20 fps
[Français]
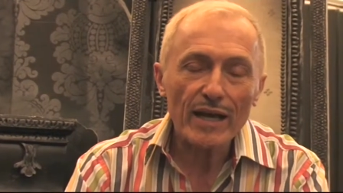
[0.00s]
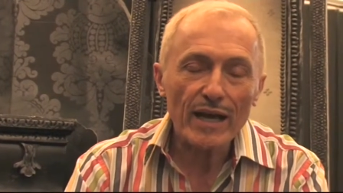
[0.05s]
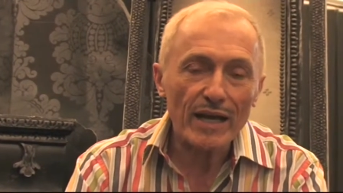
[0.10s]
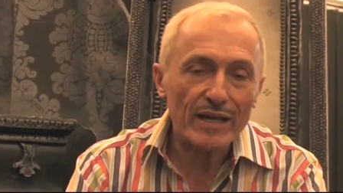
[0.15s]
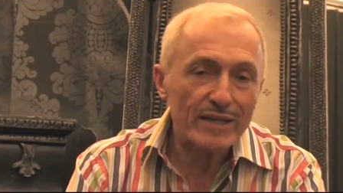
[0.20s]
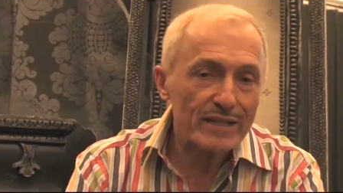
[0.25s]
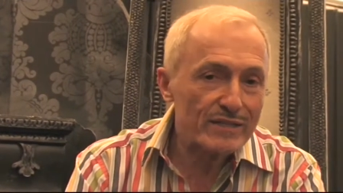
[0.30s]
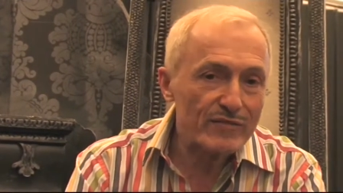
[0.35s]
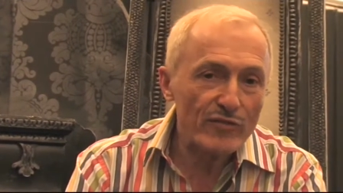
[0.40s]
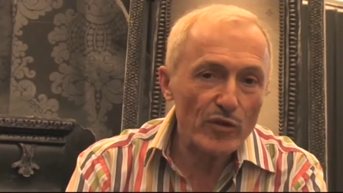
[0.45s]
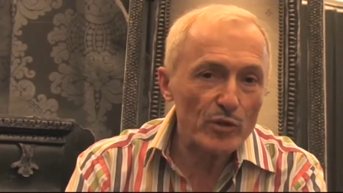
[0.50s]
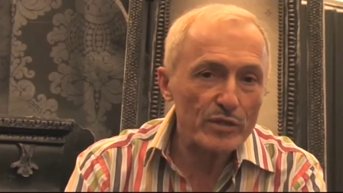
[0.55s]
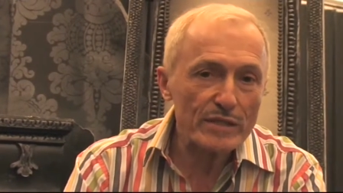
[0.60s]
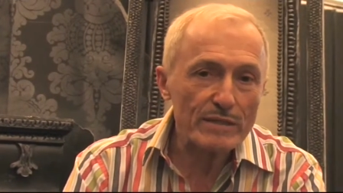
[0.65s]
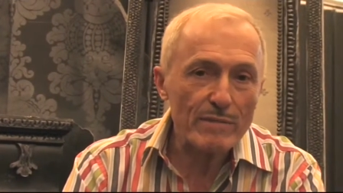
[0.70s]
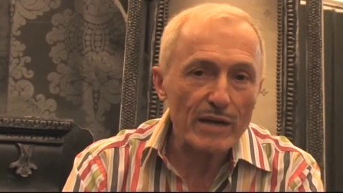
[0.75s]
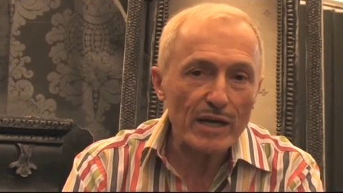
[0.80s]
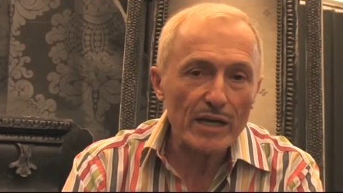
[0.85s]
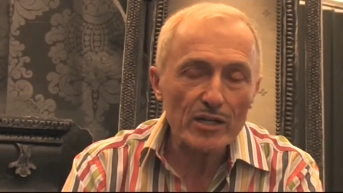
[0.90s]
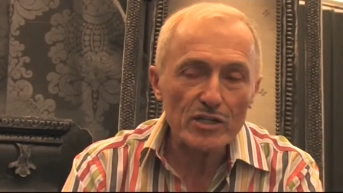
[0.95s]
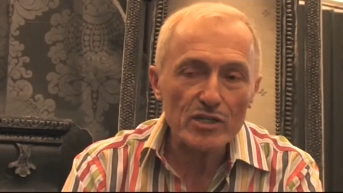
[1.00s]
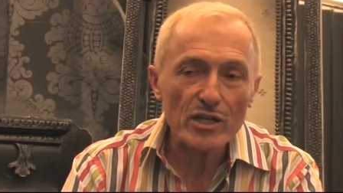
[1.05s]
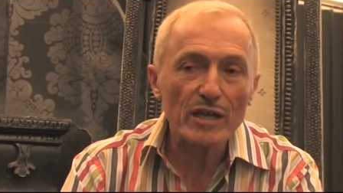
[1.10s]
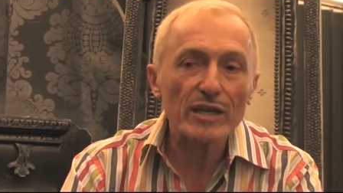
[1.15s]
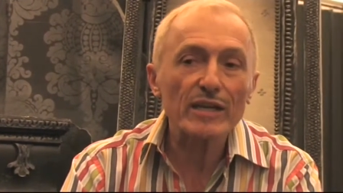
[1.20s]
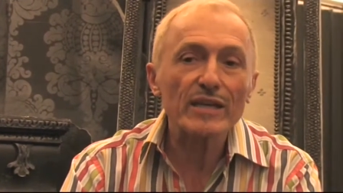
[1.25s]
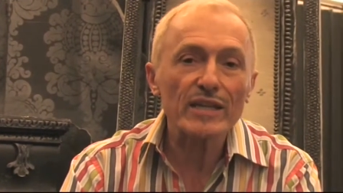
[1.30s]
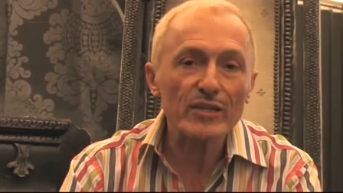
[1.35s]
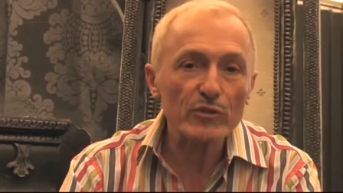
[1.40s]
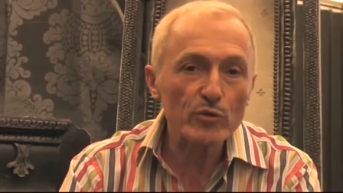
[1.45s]
un livre d'images
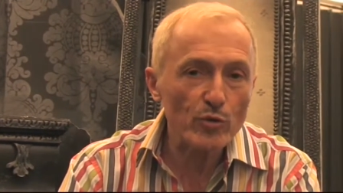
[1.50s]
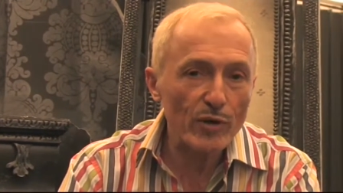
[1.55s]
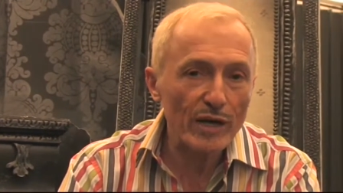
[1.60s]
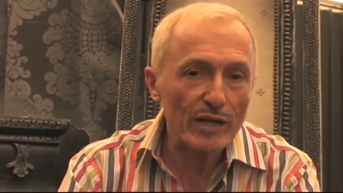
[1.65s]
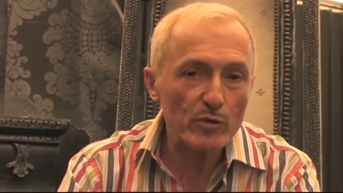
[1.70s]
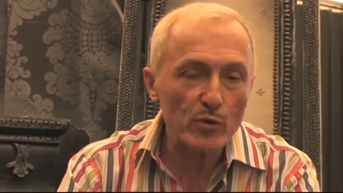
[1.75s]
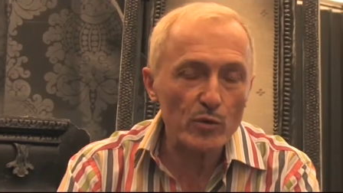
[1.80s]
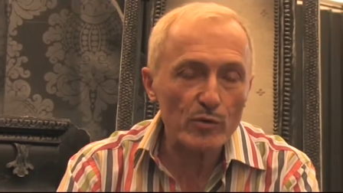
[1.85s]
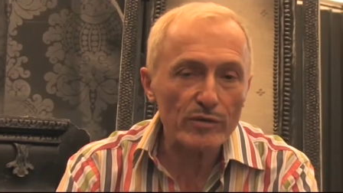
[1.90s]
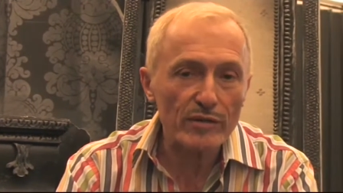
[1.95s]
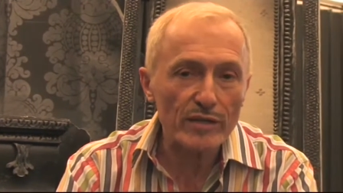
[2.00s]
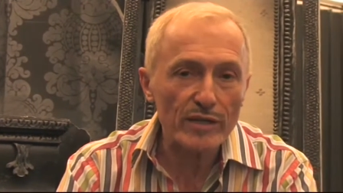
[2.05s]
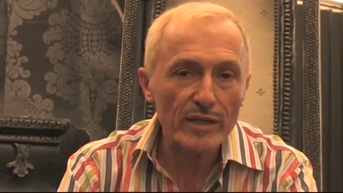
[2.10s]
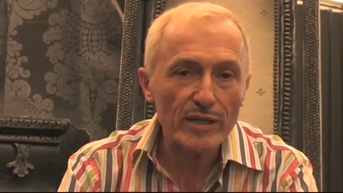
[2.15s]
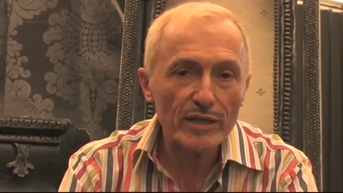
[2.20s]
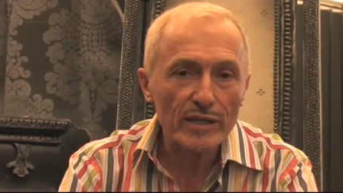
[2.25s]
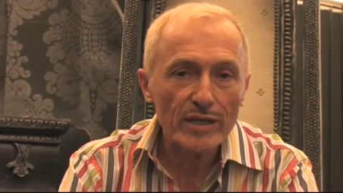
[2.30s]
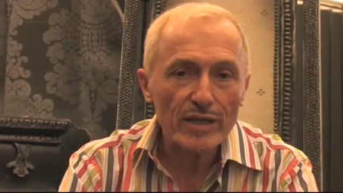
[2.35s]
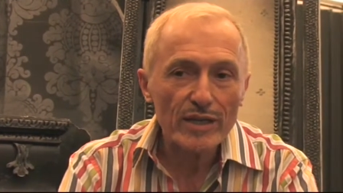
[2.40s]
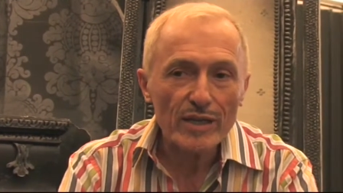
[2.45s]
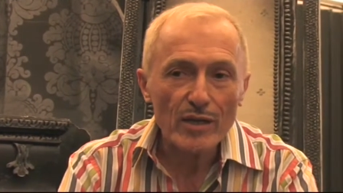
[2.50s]
et nous racontait,